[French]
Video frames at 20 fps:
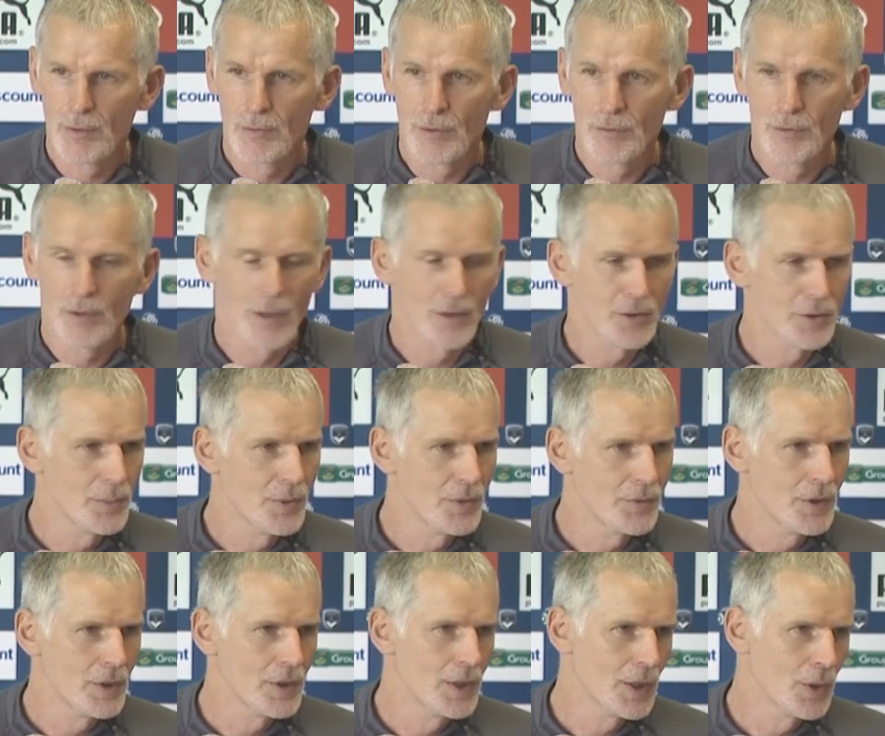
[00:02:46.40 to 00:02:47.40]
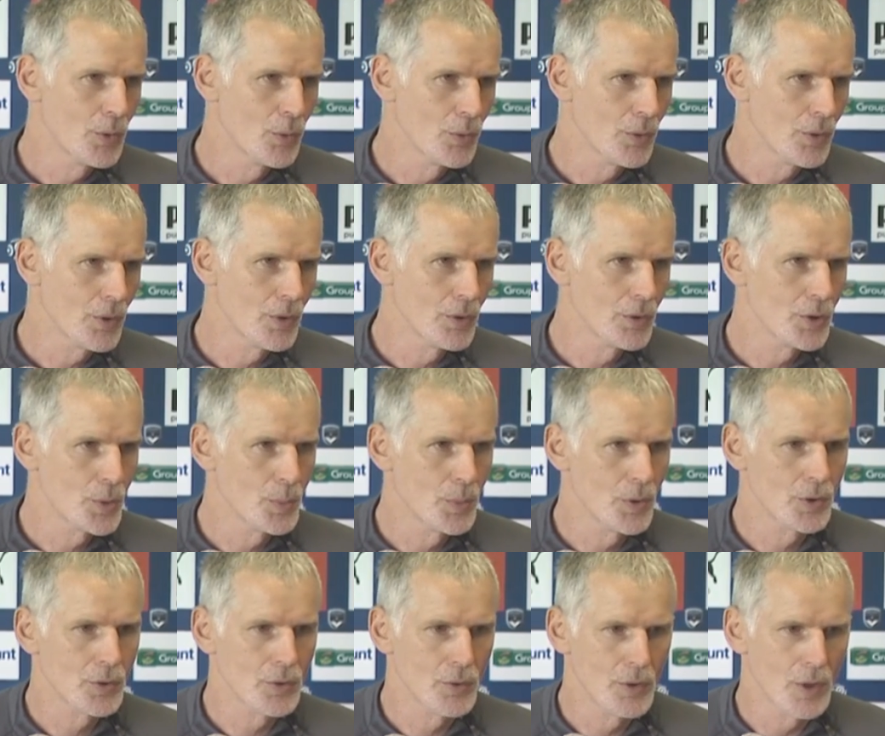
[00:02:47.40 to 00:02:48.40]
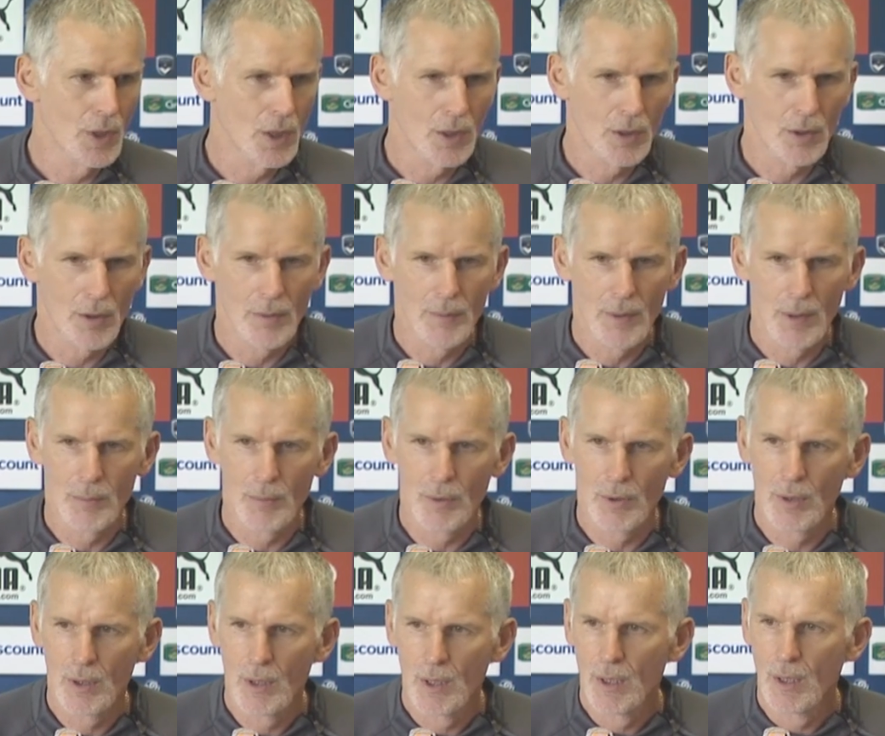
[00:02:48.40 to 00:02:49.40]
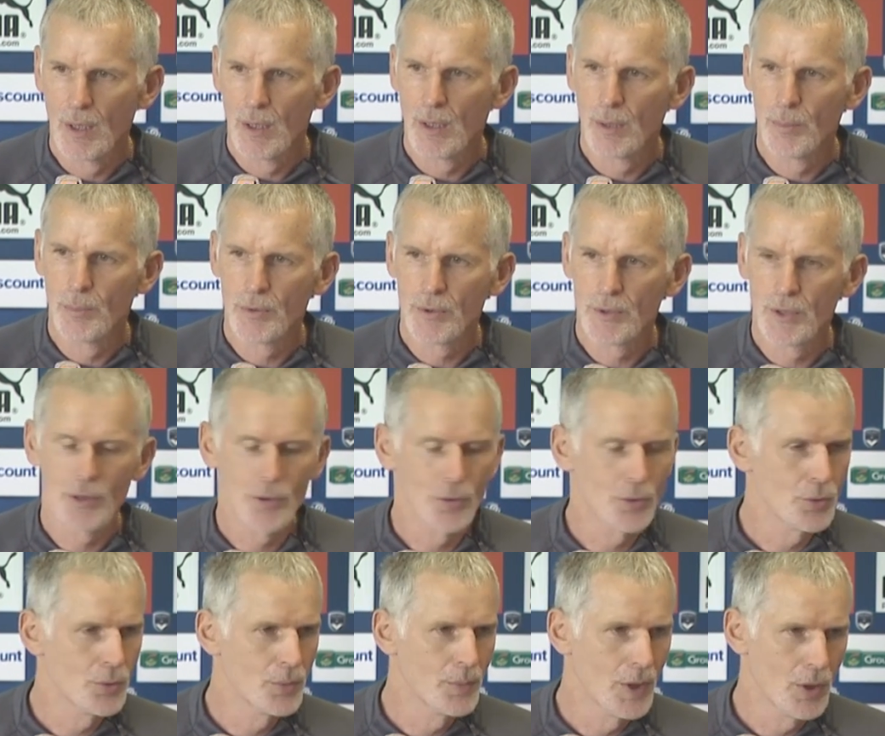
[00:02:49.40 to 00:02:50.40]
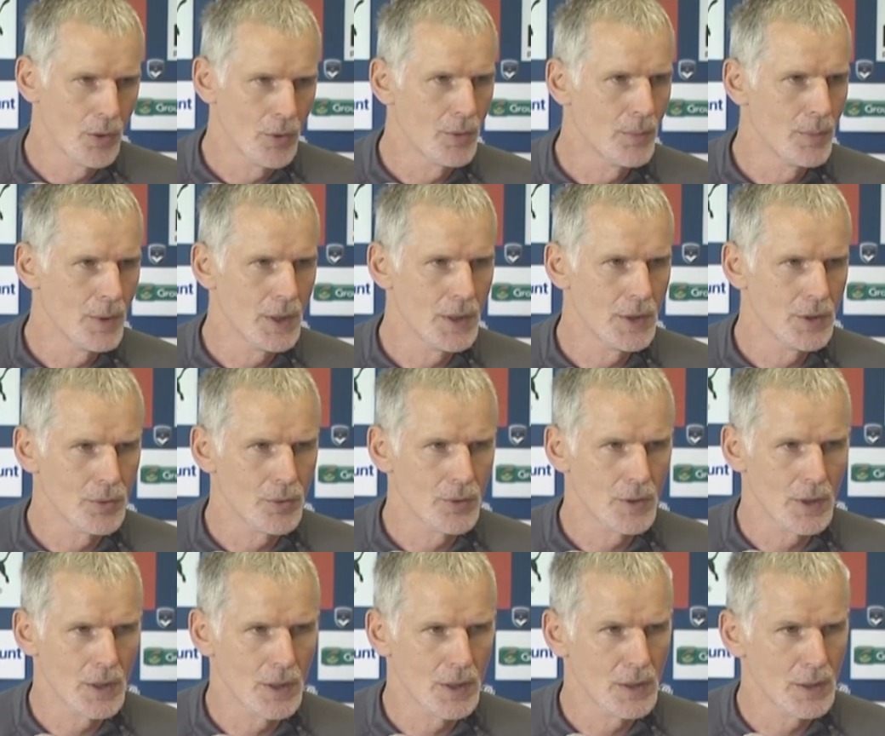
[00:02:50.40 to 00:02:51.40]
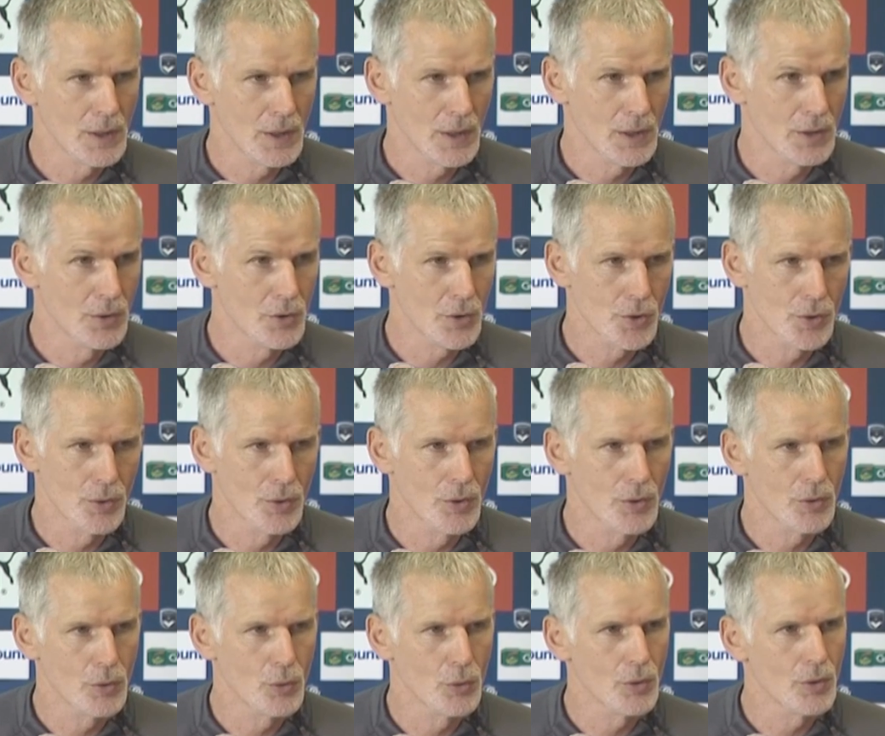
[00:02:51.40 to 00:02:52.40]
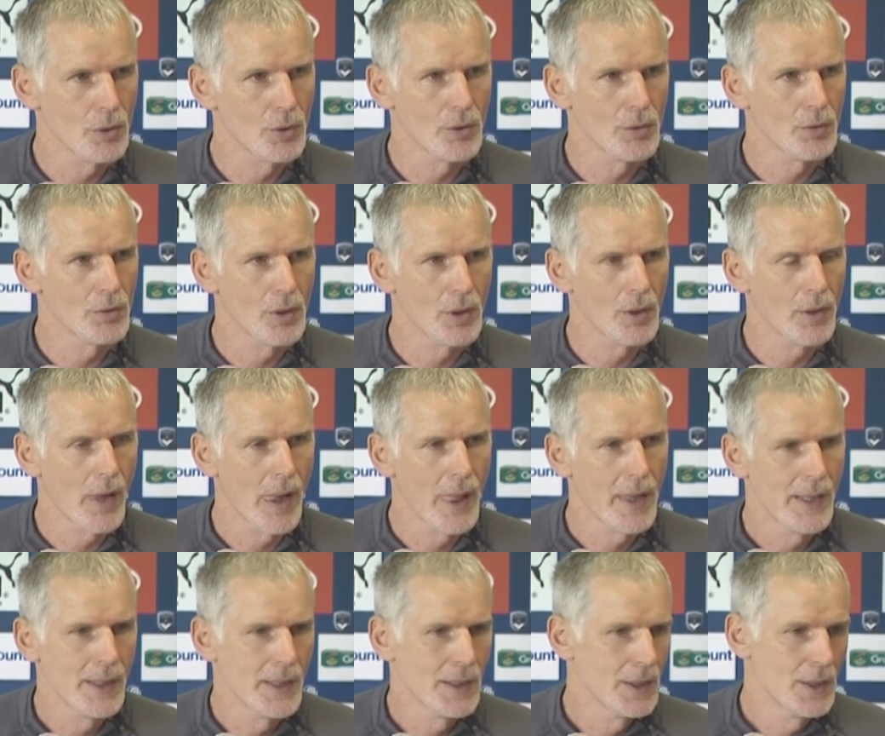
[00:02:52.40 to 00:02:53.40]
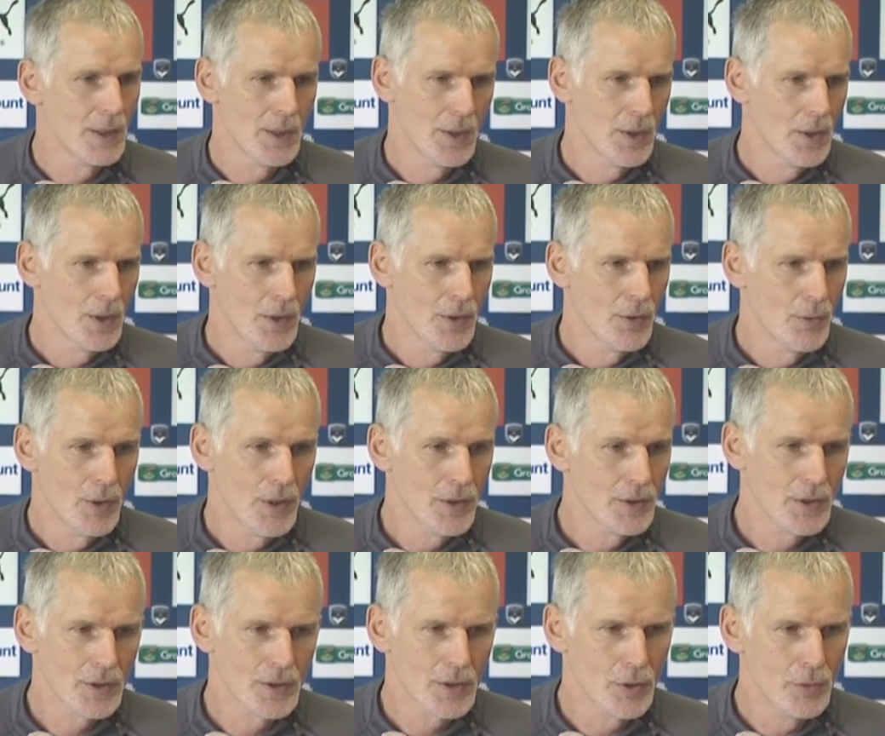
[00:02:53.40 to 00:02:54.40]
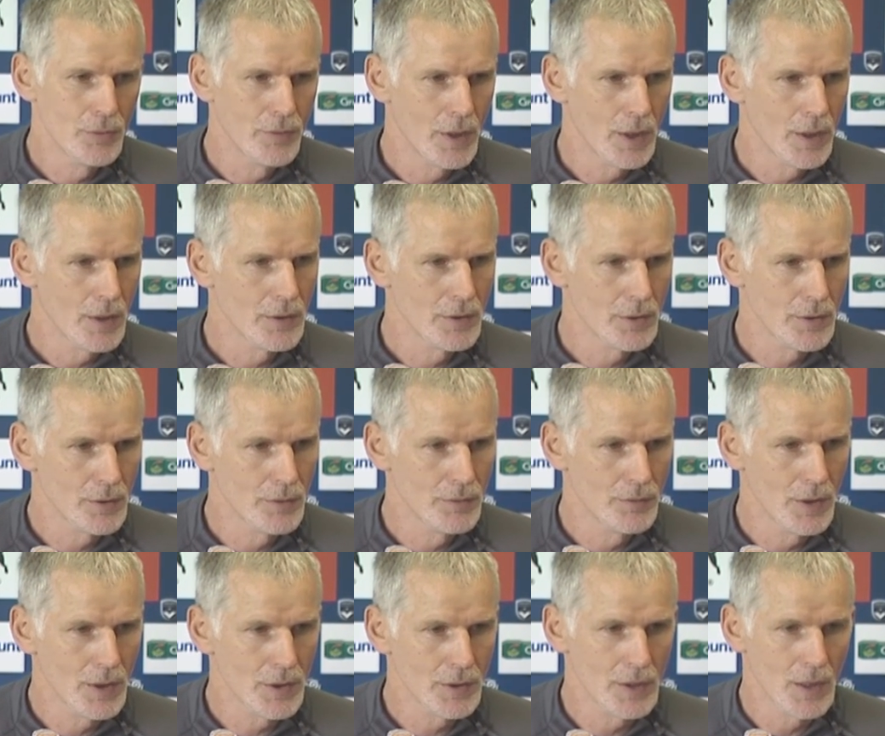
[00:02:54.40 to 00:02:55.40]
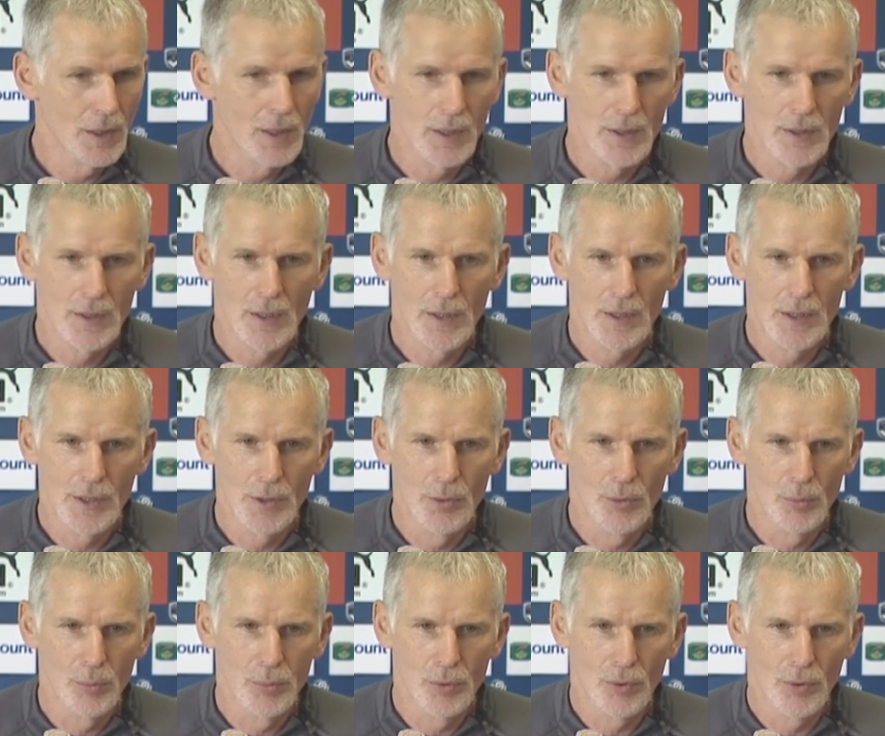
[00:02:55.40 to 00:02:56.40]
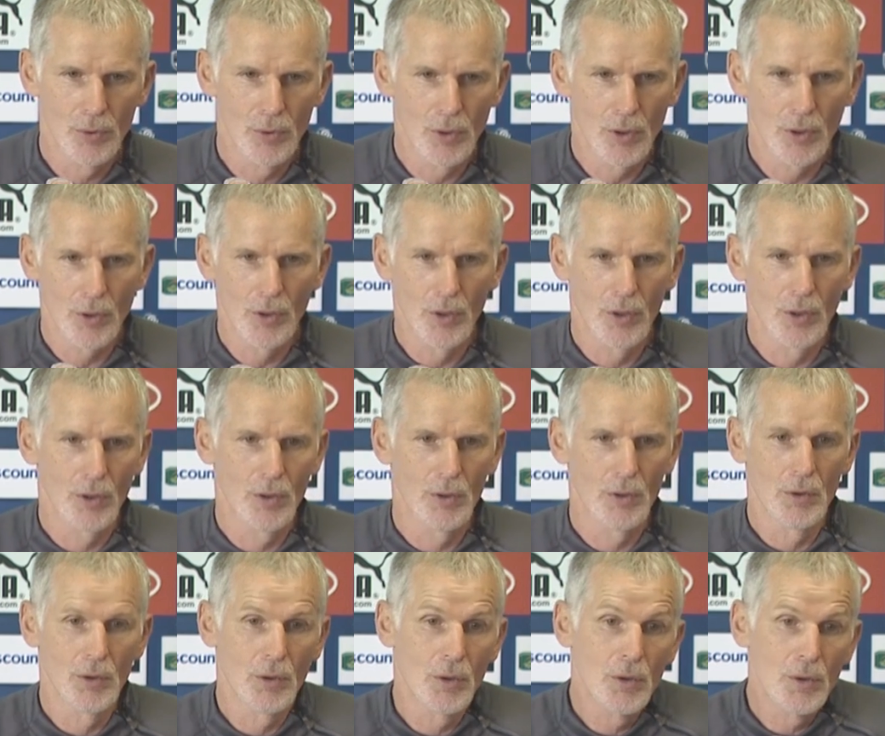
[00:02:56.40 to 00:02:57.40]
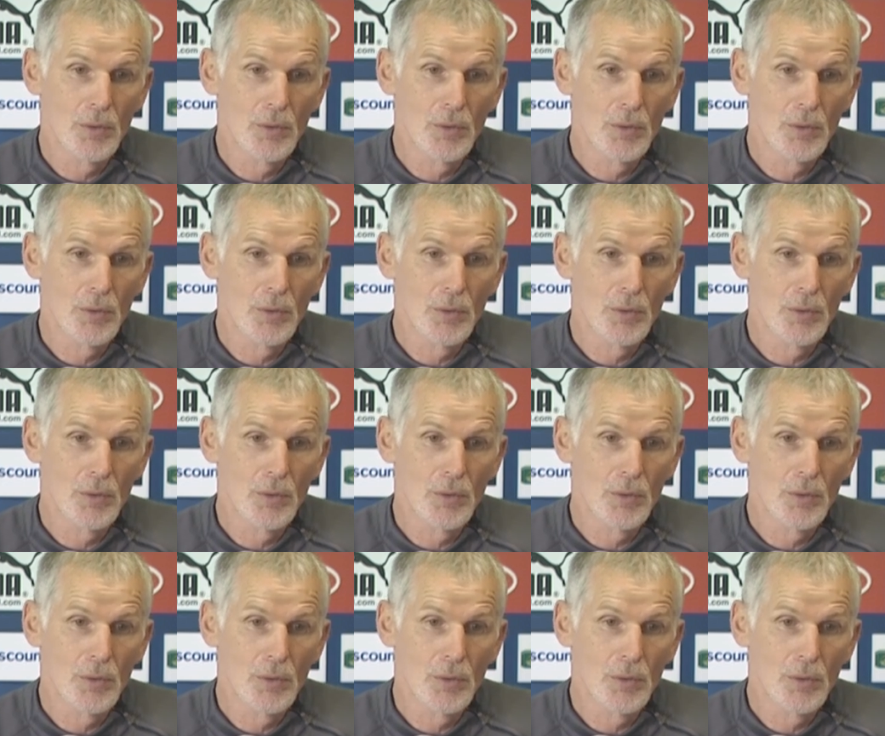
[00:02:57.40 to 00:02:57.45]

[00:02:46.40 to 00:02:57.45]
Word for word: il va falloir se méfier des contres. Je pense qu'on aura quand même euh, la possession du ballon, mais ils sont très très dangereux en contre. Donc euh, ouais, ça sera ouvert, ça sera ouvert. Ça l'a été à Lyon pour euh, Lorient.